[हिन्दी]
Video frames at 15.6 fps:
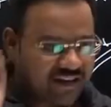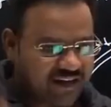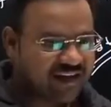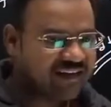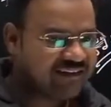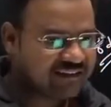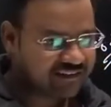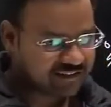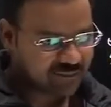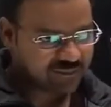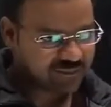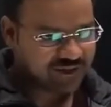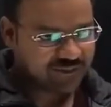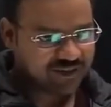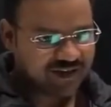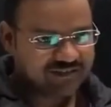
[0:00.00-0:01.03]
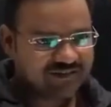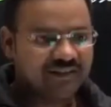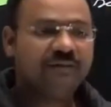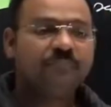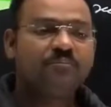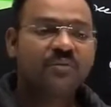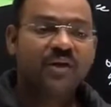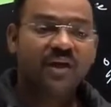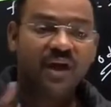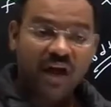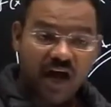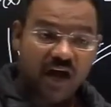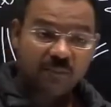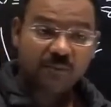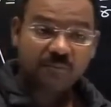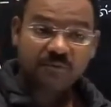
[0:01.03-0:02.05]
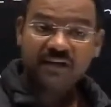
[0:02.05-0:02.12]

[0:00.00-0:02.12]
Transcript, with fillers: नहीं सकते अपने दिमाग से आप अपनी